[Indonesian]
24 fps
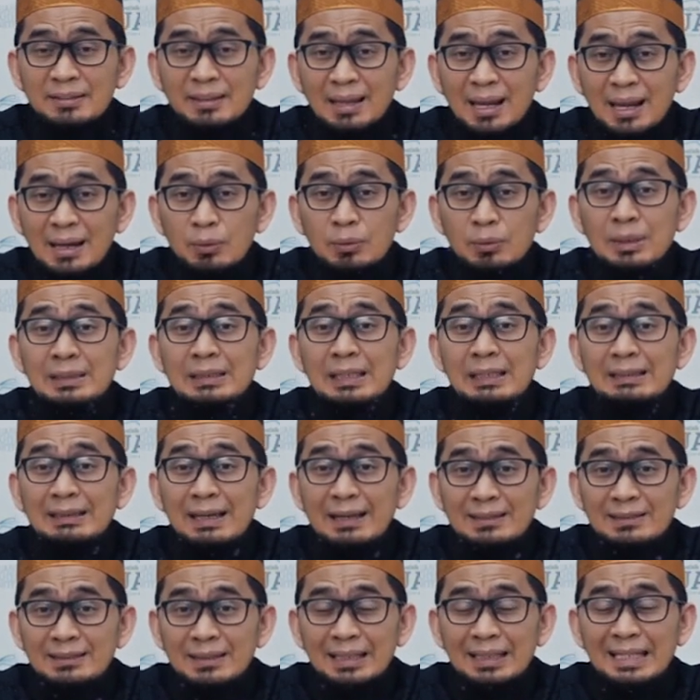selalu
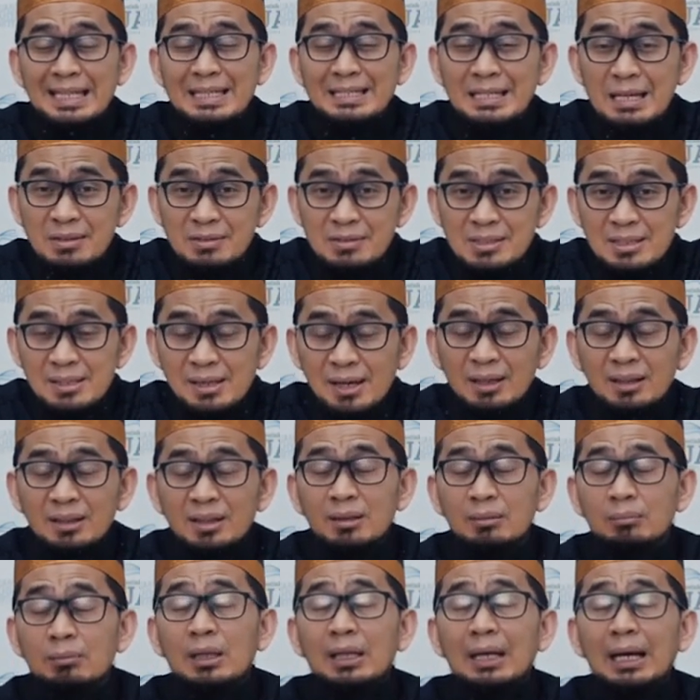ditegaskan, dijanjikan
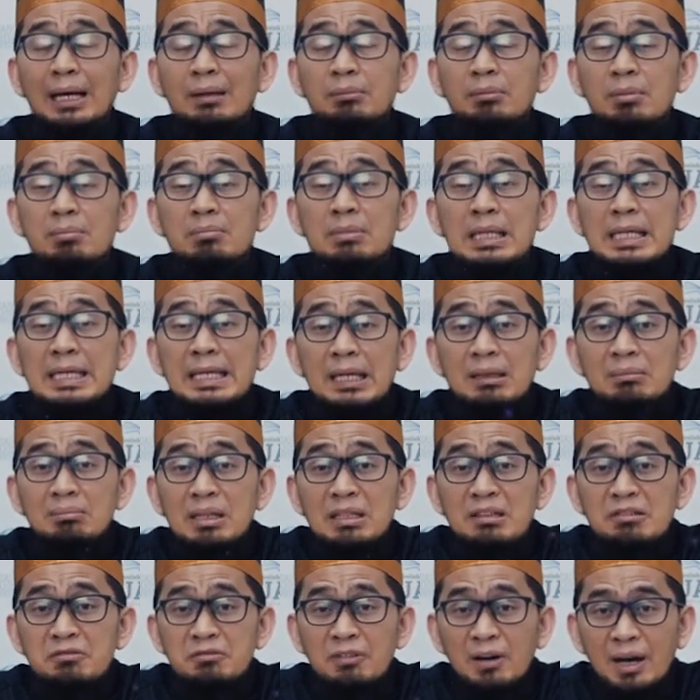akan memberikan
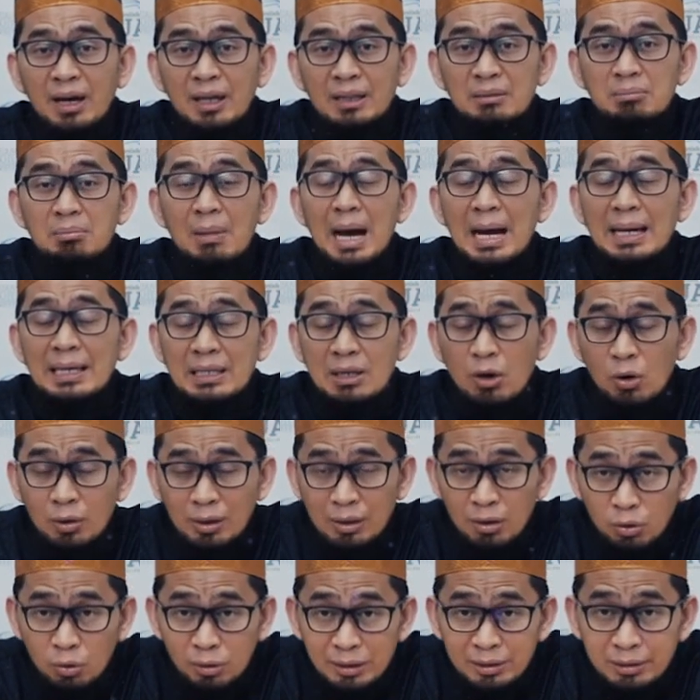manfaat bagi
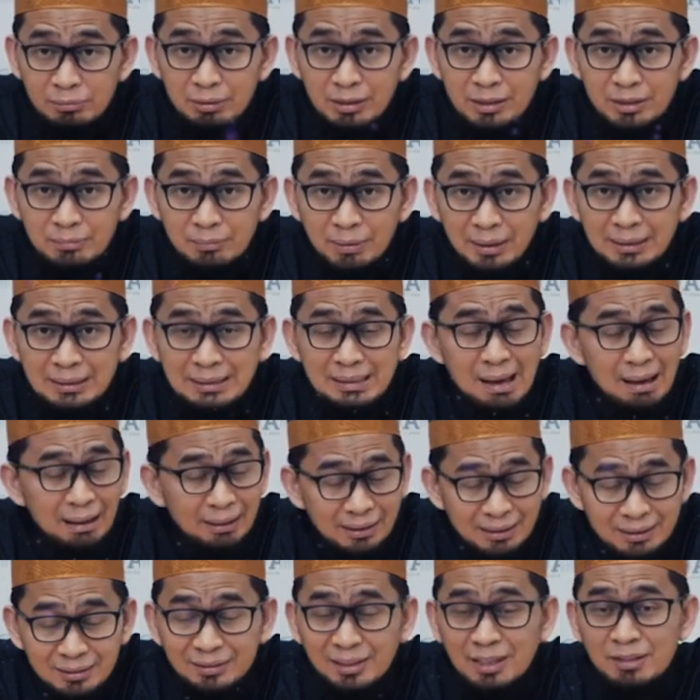orang-orang beriman,
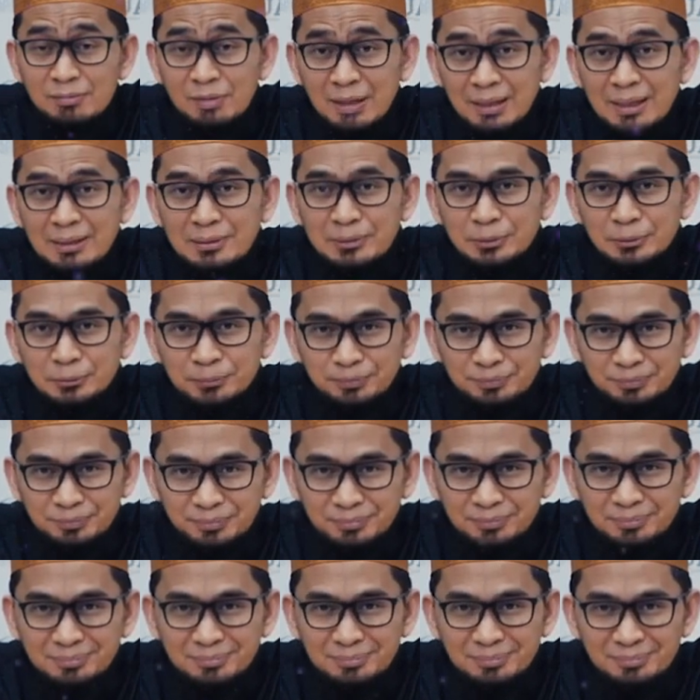yakin tanpa ragu.
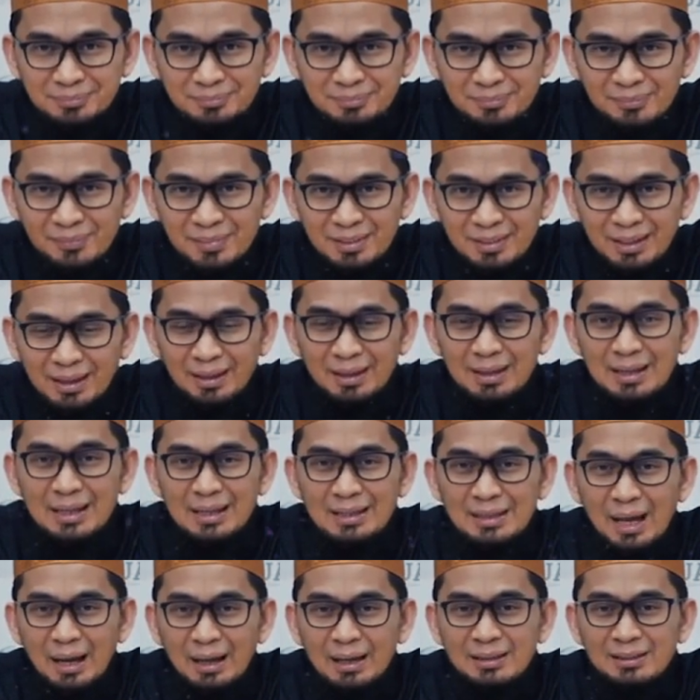Ya,
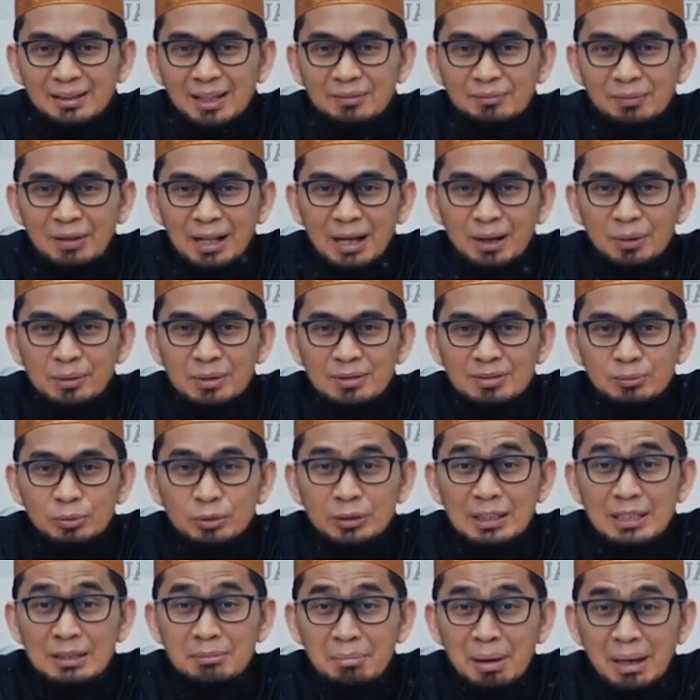yakin tanpa ragu
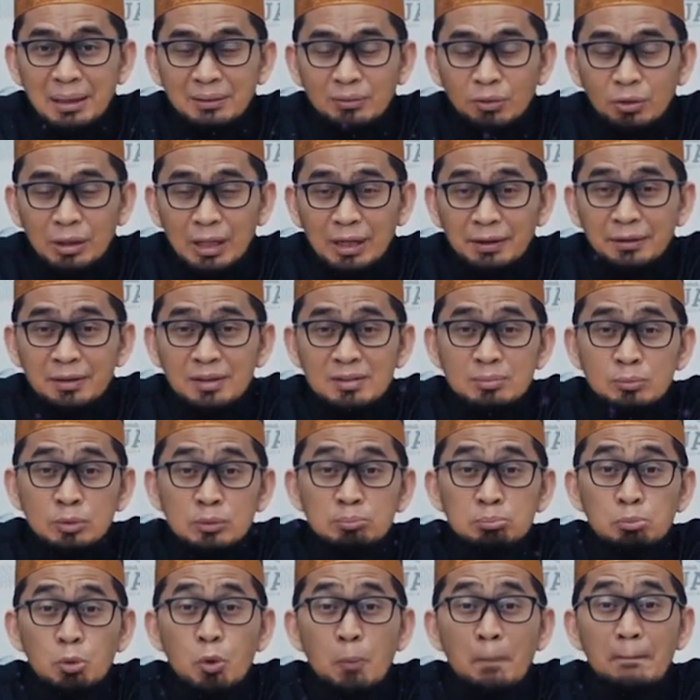disebut iman, orangnya disebut
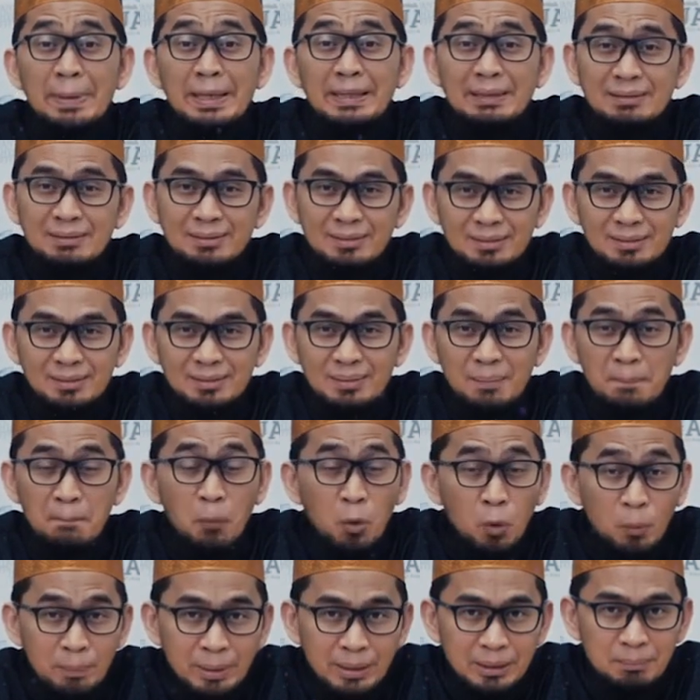mukmin.
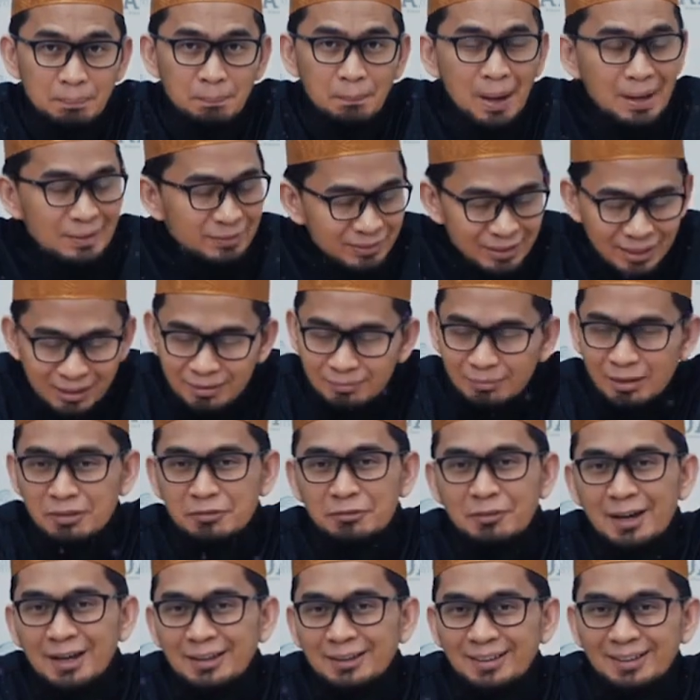Mukmin pasti ada
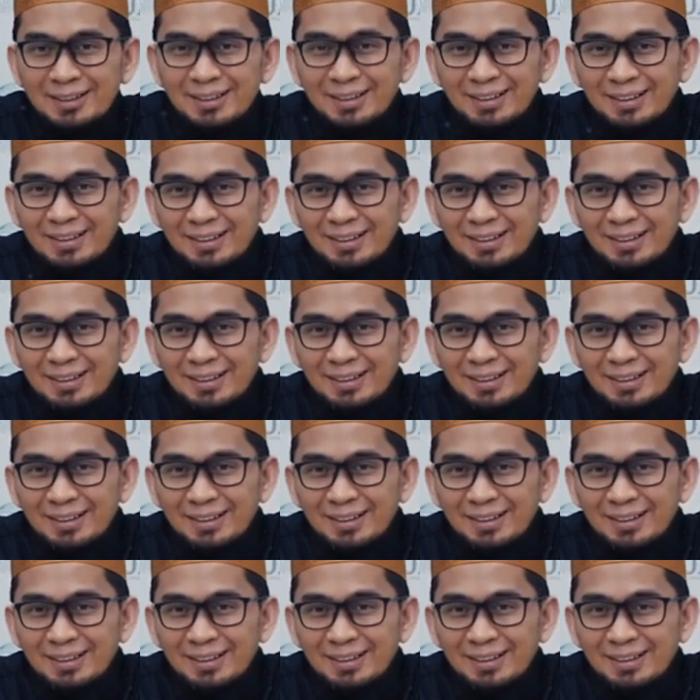manfaat.